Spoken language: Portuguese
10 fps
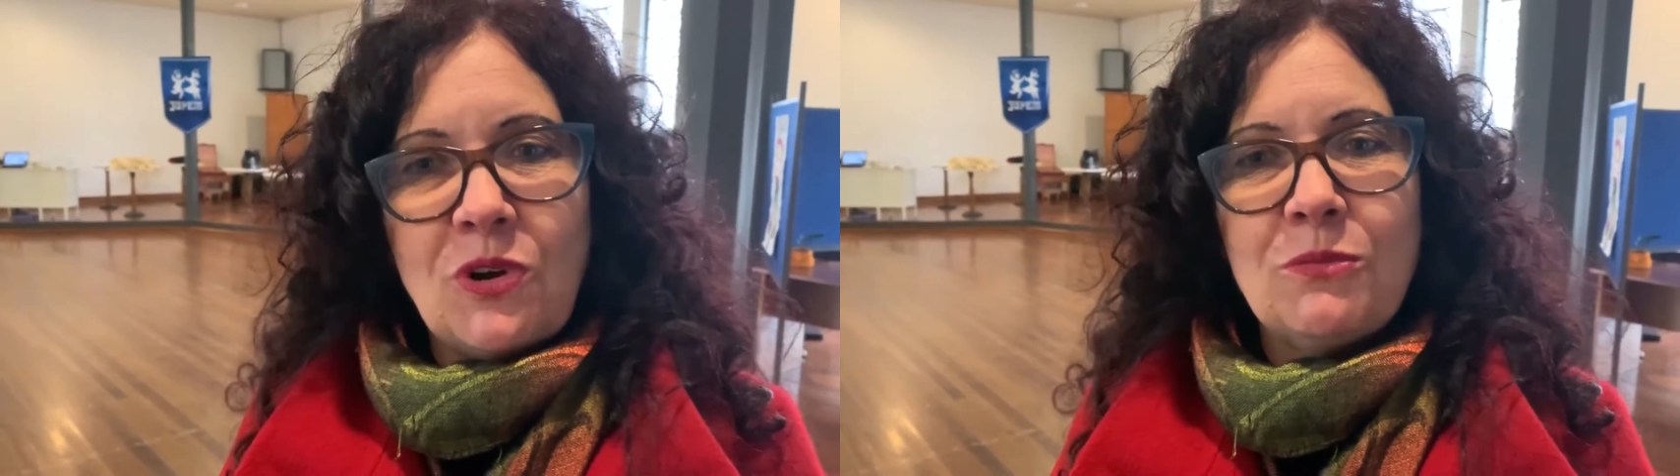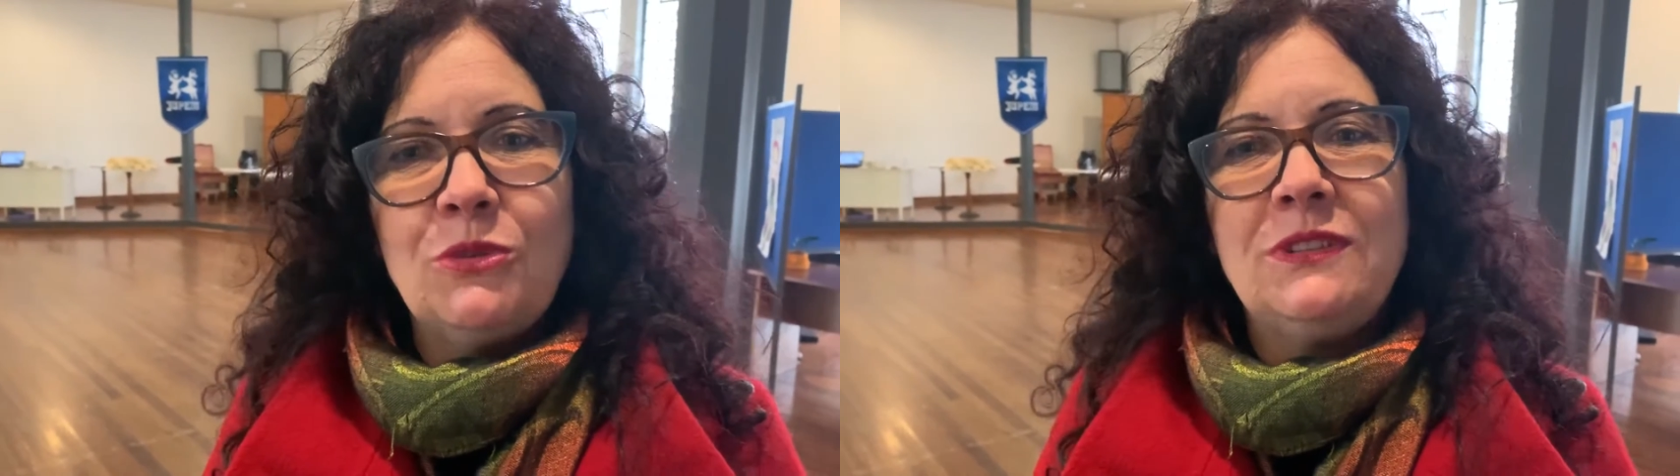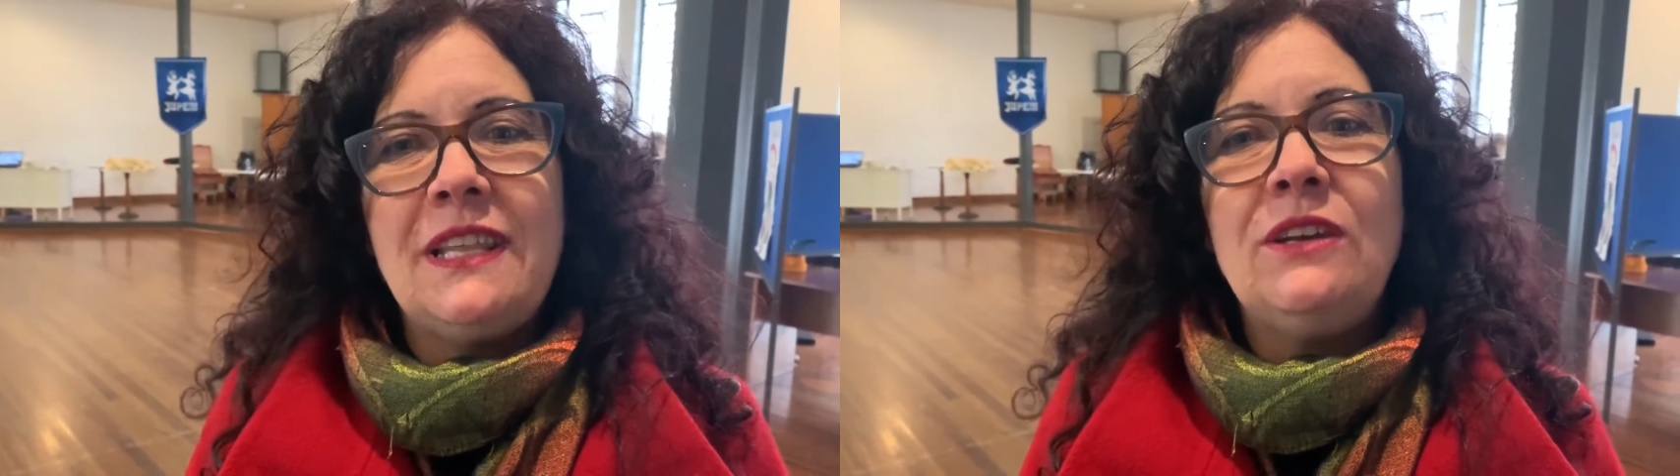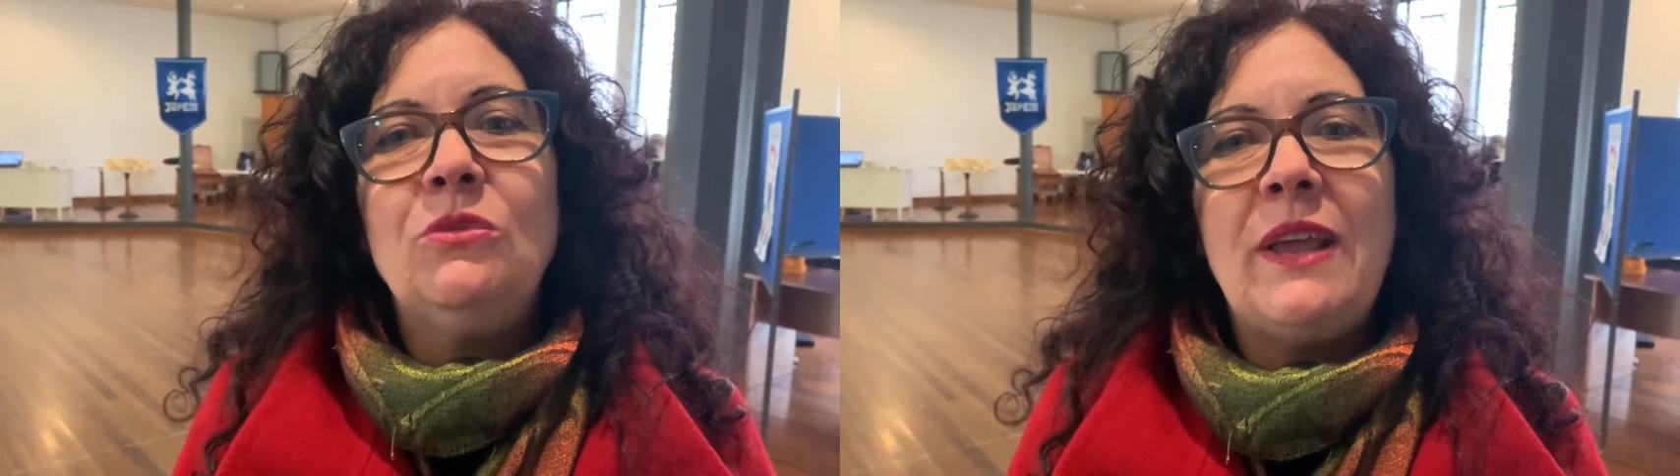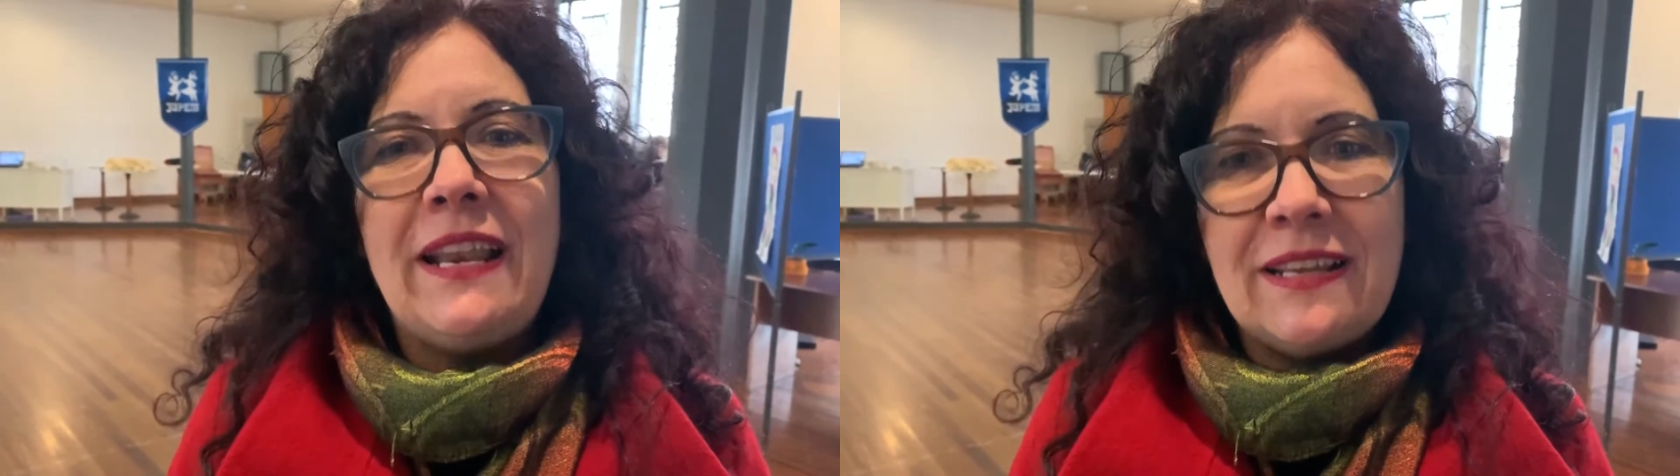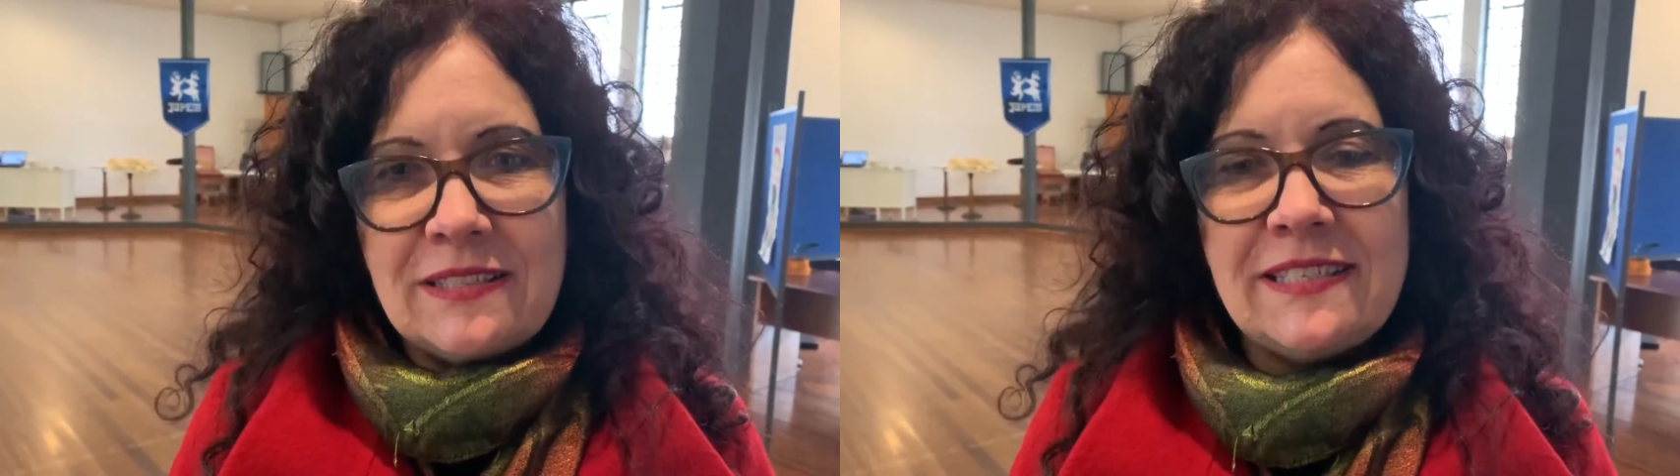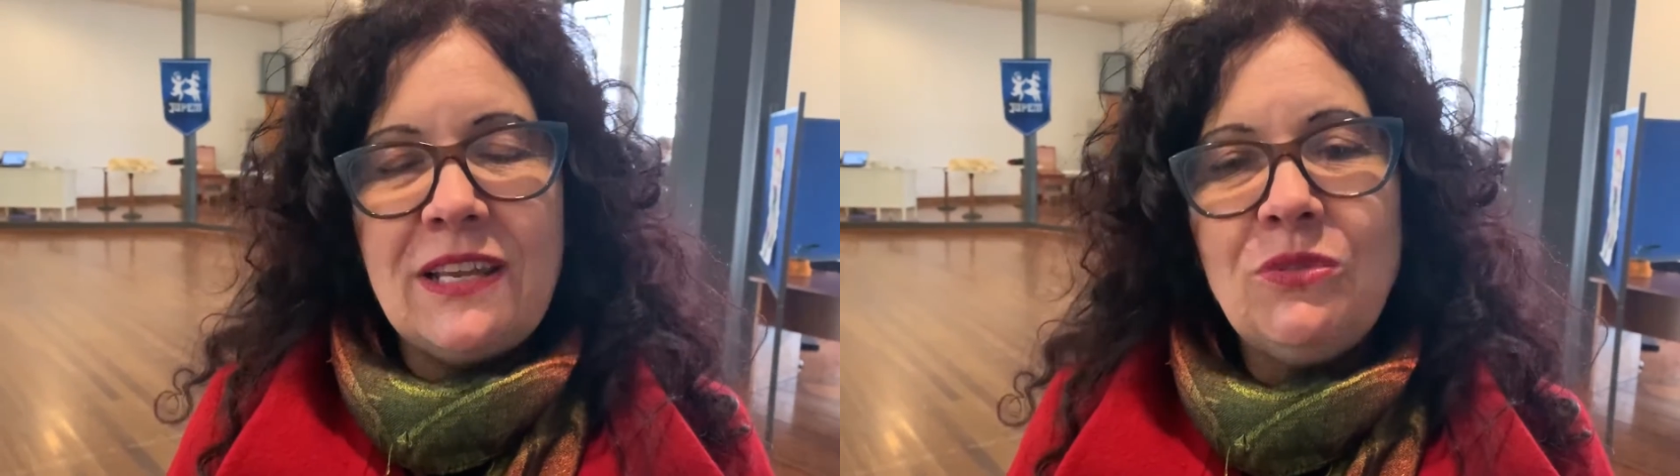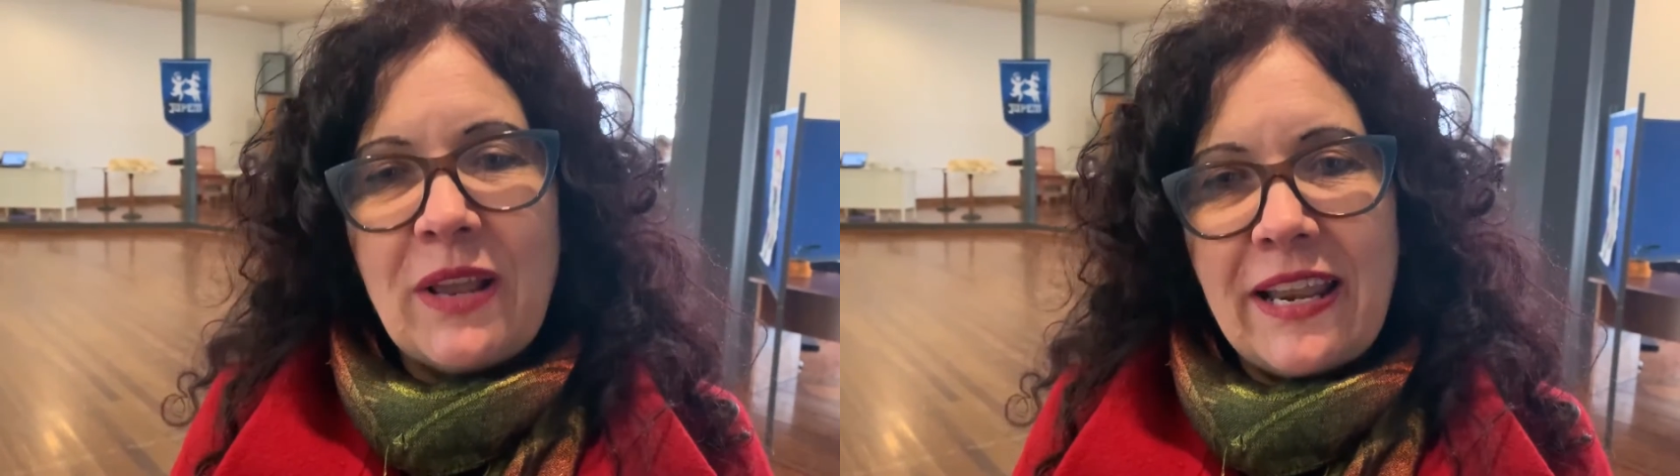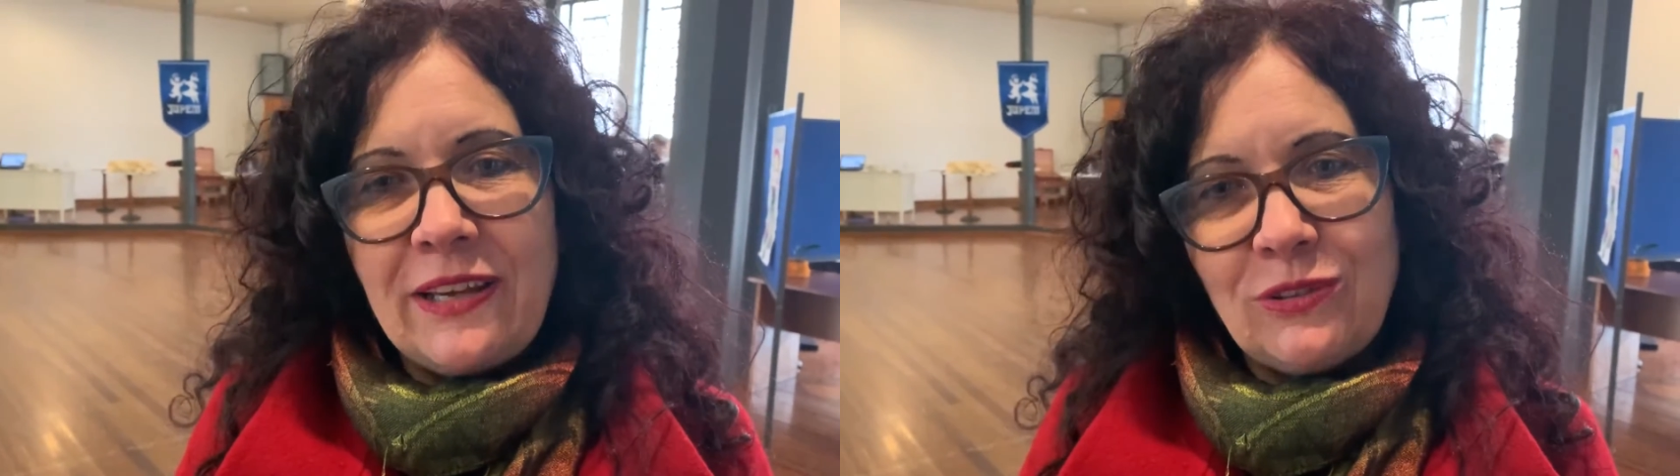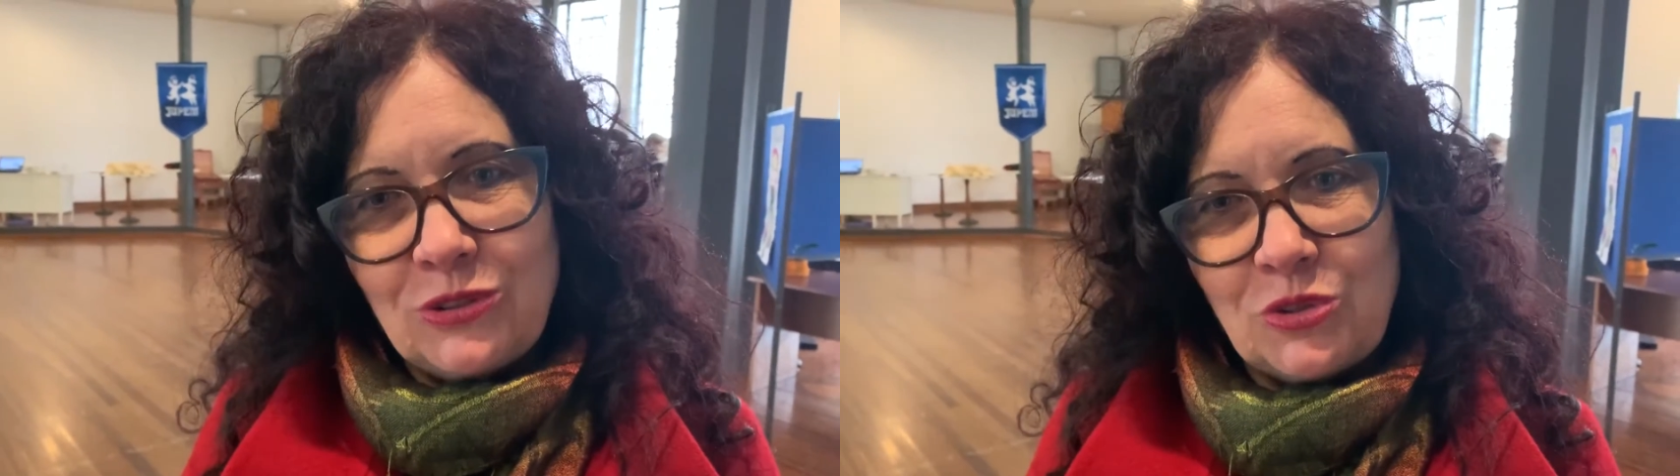como ter um elenco, ser um elenco do